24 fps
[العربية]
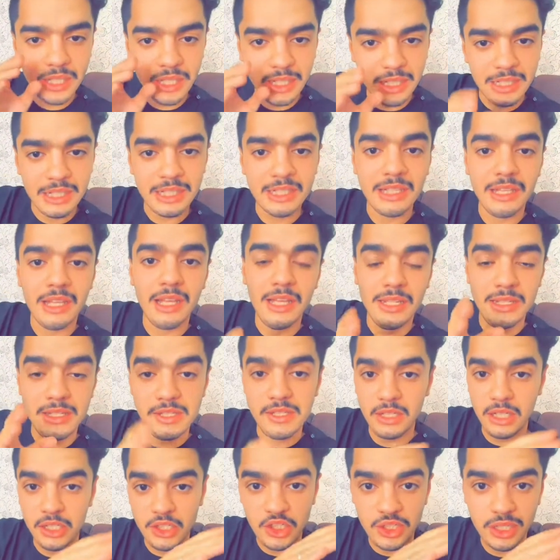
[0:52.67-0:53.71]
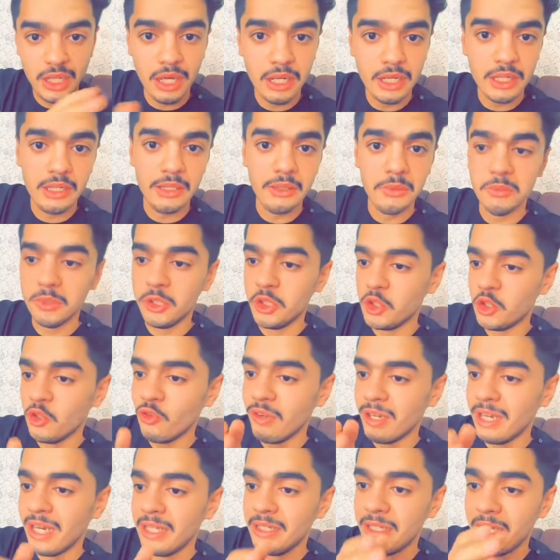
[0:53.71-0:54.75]
نطلع ننزل الشارع بنشوف
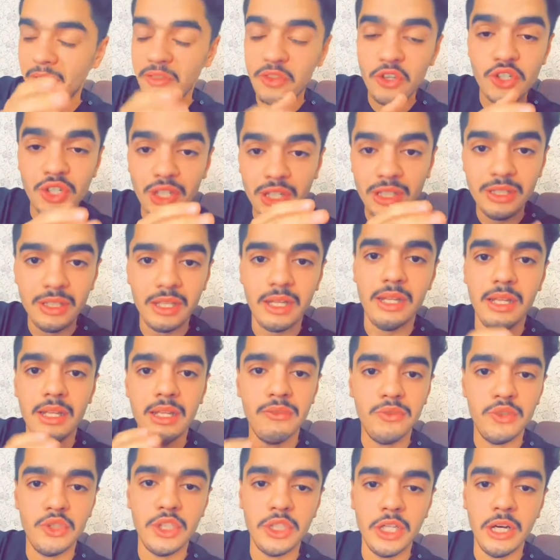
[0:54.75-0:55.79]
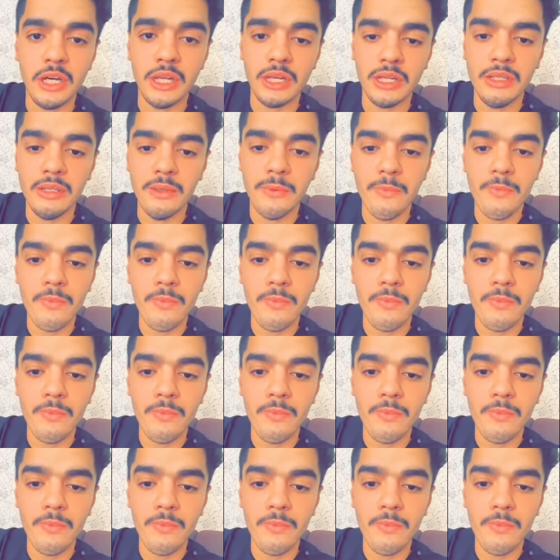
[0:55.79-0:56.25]
الأحداث إيش عندنا الحين في الشارع